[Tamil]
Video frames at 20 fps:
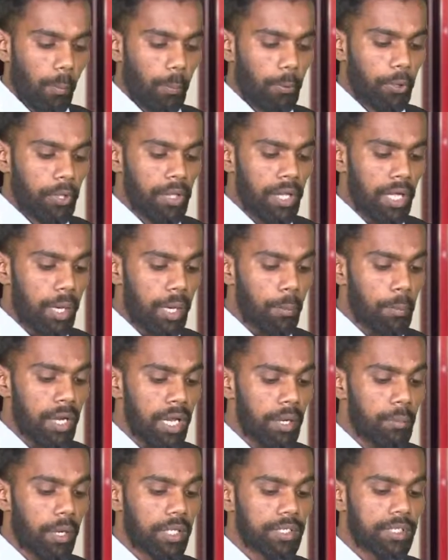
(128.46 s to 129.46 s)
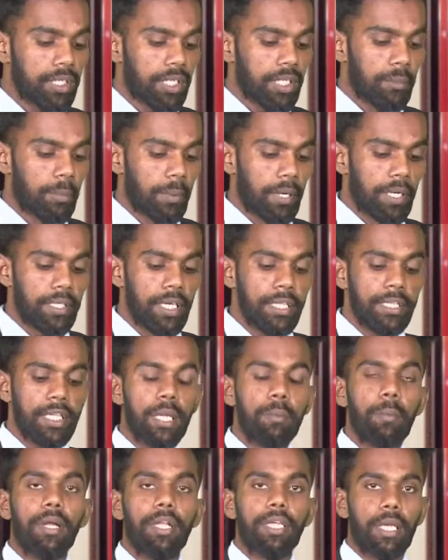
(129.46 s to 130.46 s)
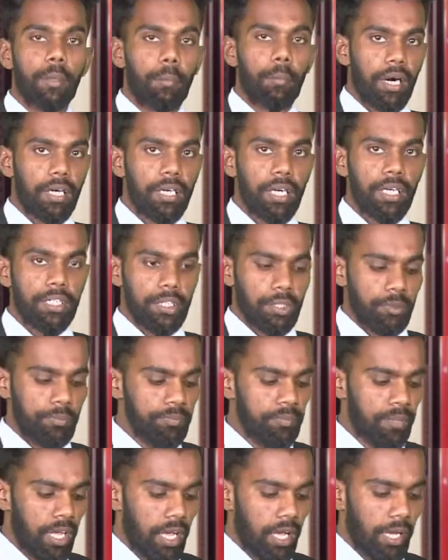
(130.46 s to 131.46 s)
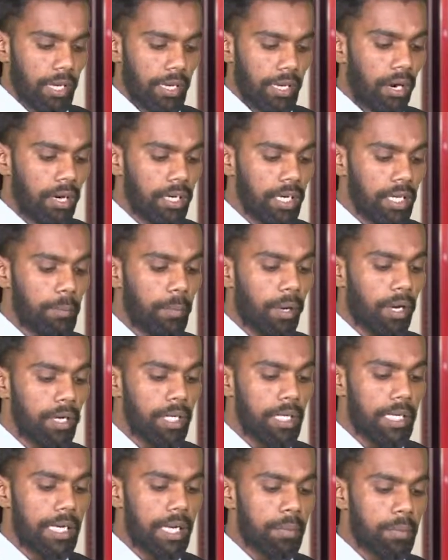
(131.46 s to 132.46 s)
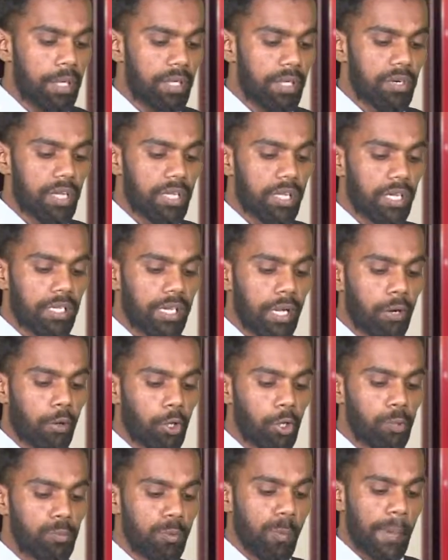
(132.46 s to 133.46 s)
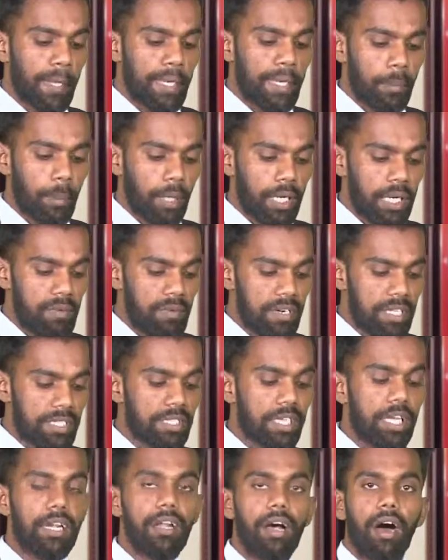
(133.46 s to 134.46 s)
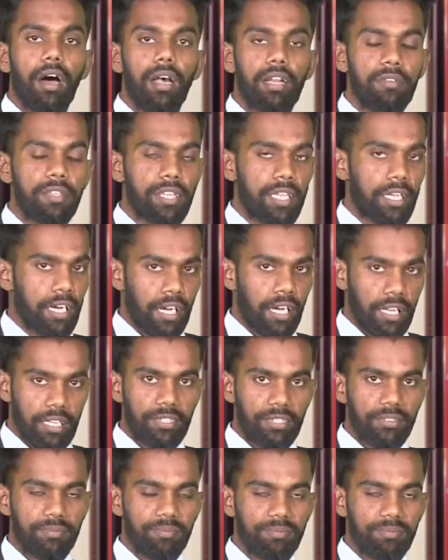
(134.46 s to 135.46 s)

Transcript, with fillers: புனித ரமலான் மாத தலைப்புறையை தீர்மானிக்கும் மாநாடு நாளை மாலை இடம்பெற உள்ளதாக கொழும்பு பெரிய பள்ளிவாசல் அறிவித்திருக்கின்றது